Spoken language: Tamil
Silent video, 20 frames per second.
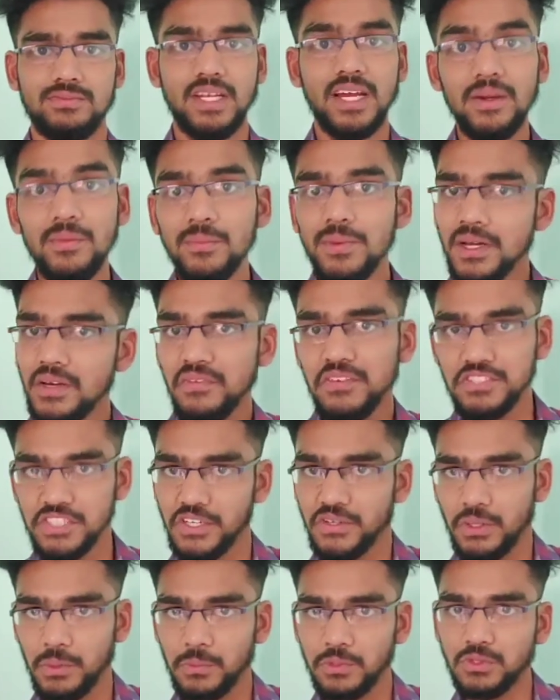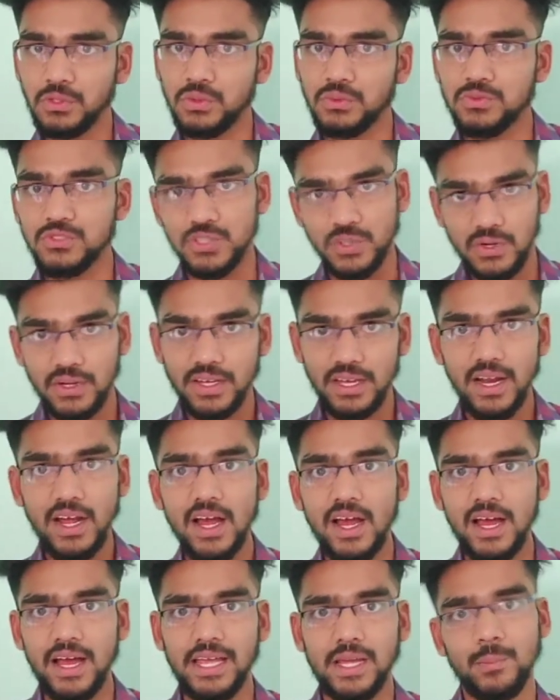நண்பர் விஜய் கோயம்புத்தூர்
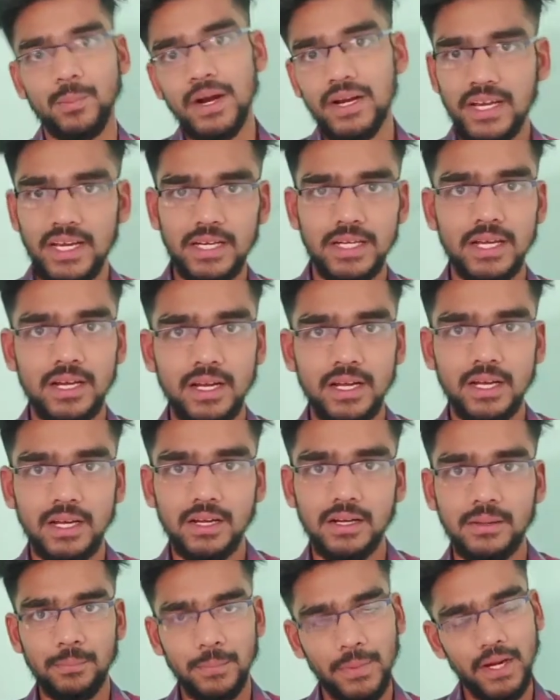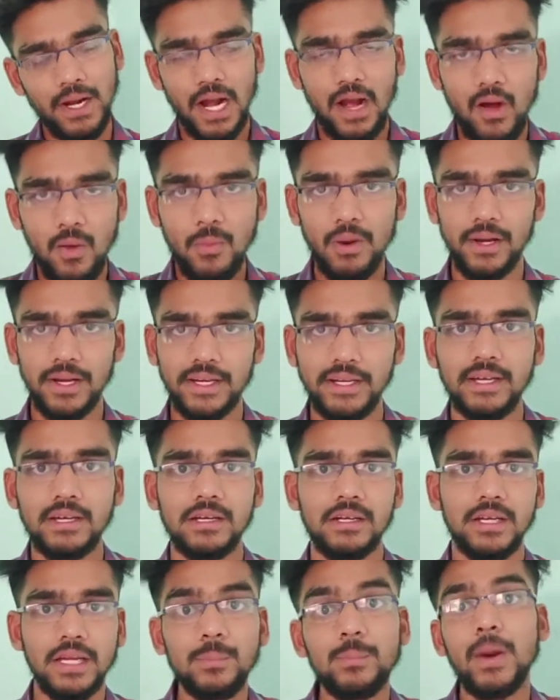சொல்கிறாரா மாட்டிக்கிட்டாரா பக்காவாக
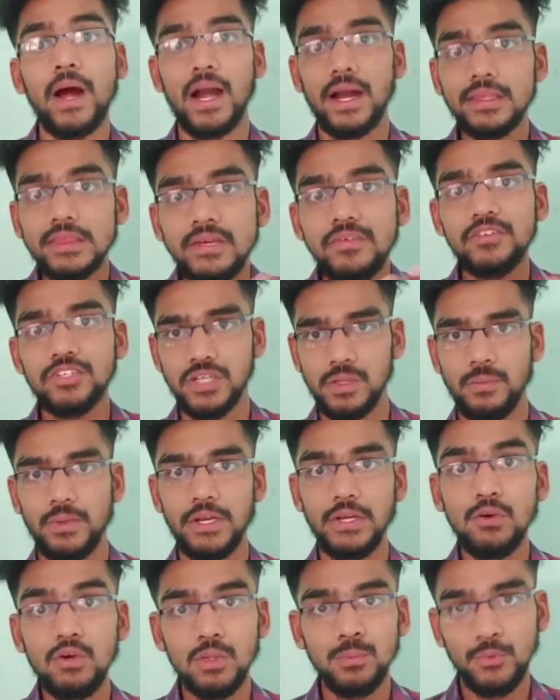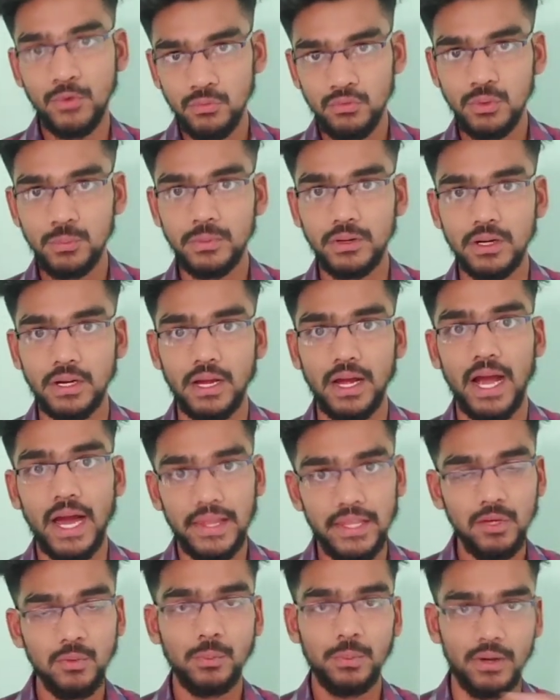மாட்டிக்கிட்டார் இப்போ அடுத்த விஷயம் இன்னொரு ப்ரூஃபும் இருக்குது
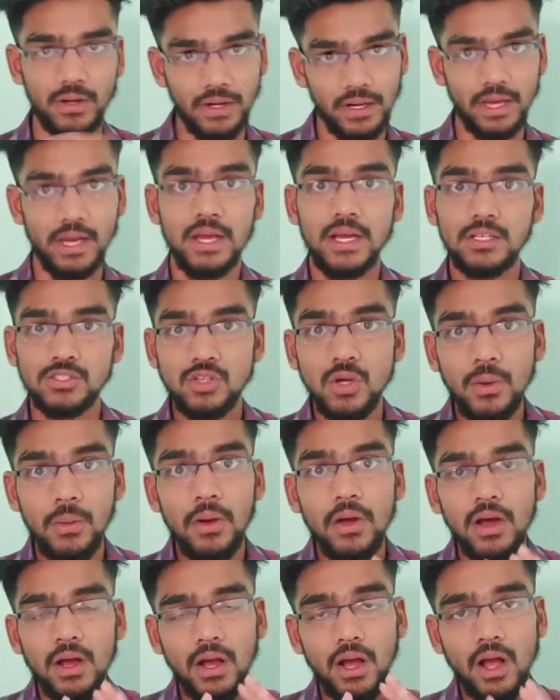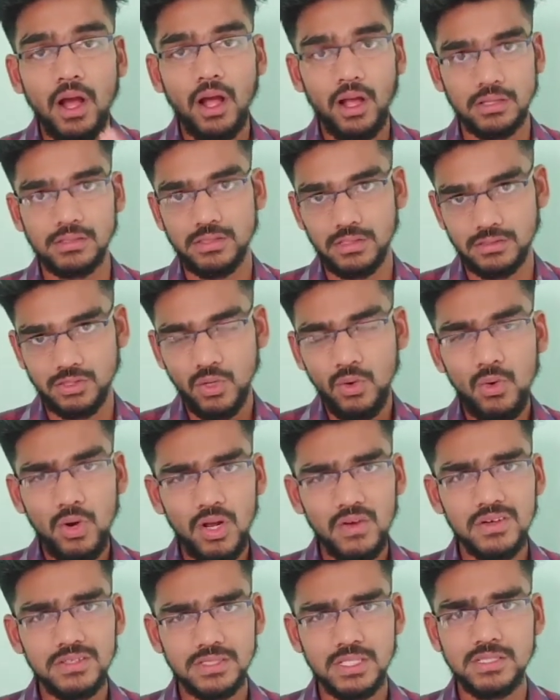அதையும் பாருங்கள் ஸோ
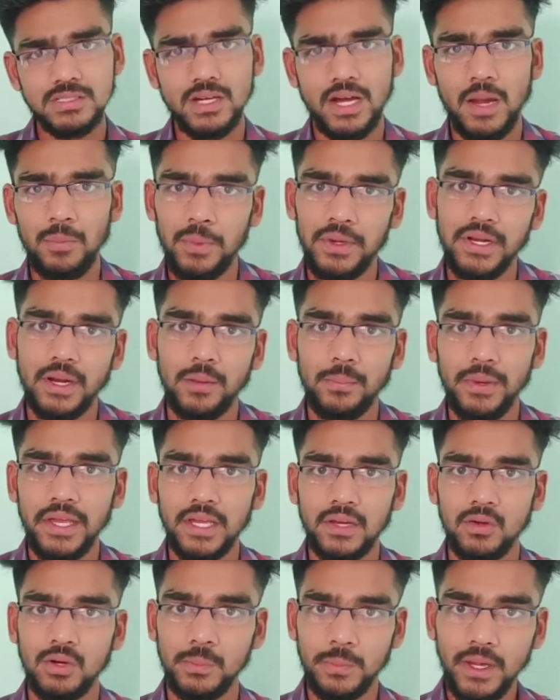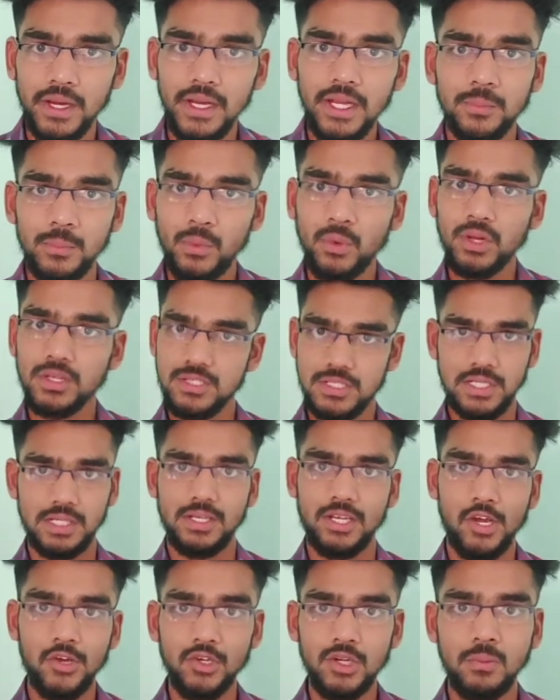சோலோ வர்சஸ் கார்பரேட் அப்படிங்கிற ஒரு பெரிய புரட்சி
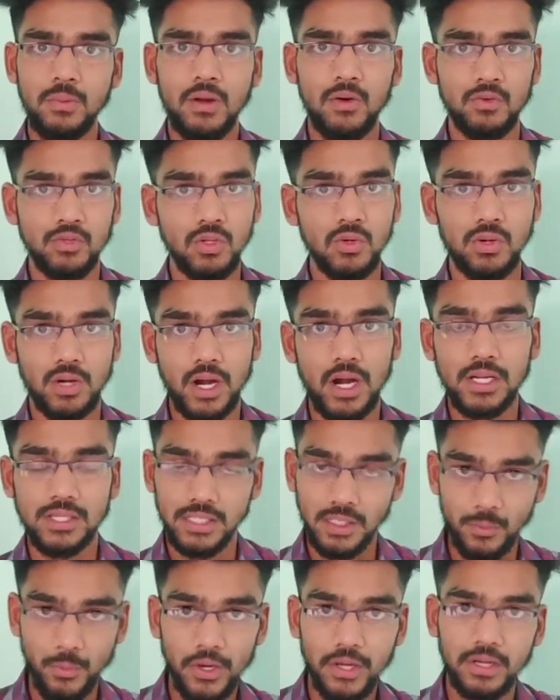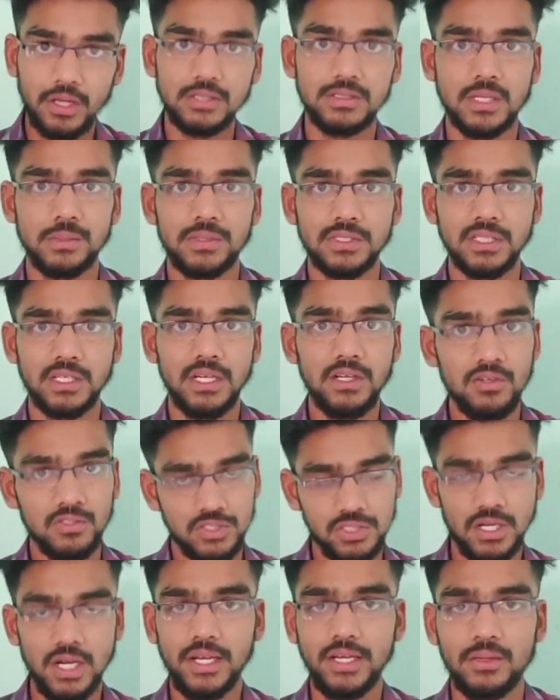யூடியூப்பில் வந்து ஒரு காலத்தில் போயிட்டு இருந்துச்சு அப்படி தானே
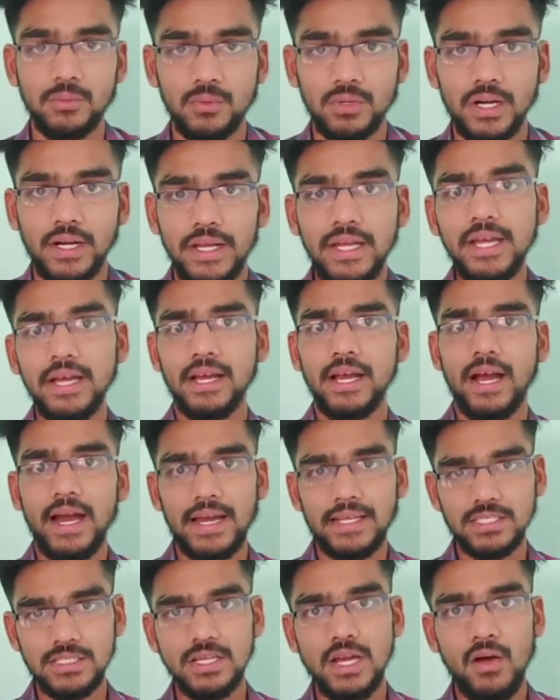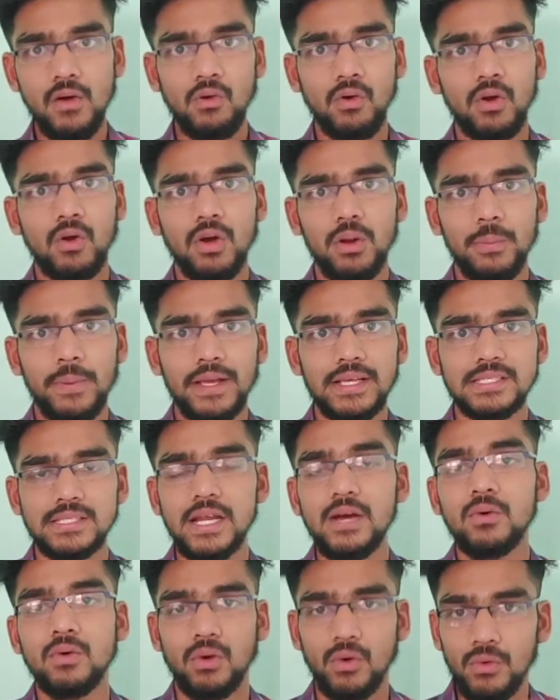கொஞ்சம் நாளைக்கு முன்னாடி அர்ச்சனா அவங்களோட
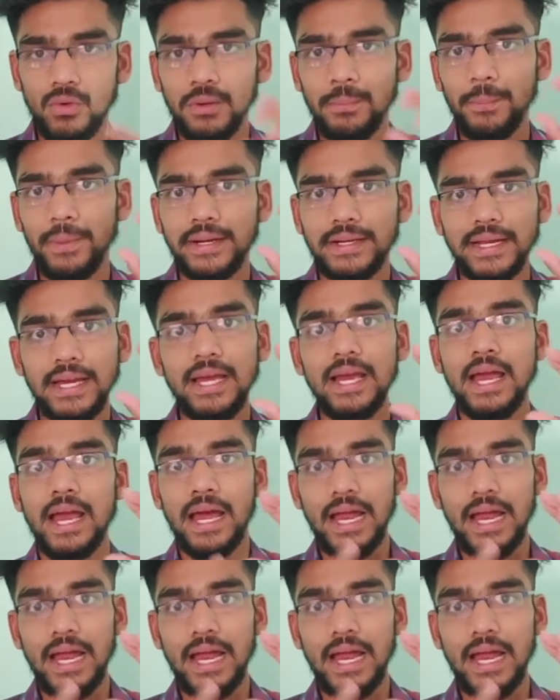பேசின ஒரு குறிப்பிட்ட